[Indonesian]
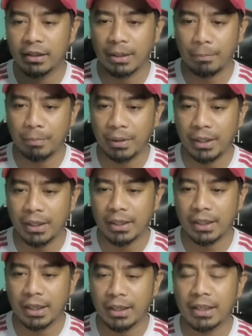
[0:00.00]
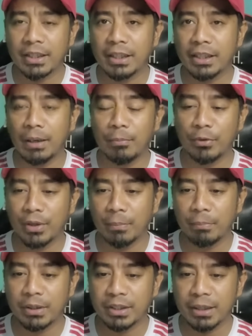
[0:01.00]
Tetapi Iran hanya
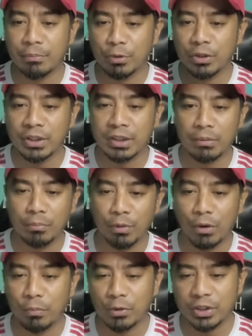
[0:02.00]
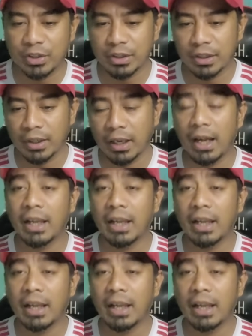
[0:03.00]
36% position ball position.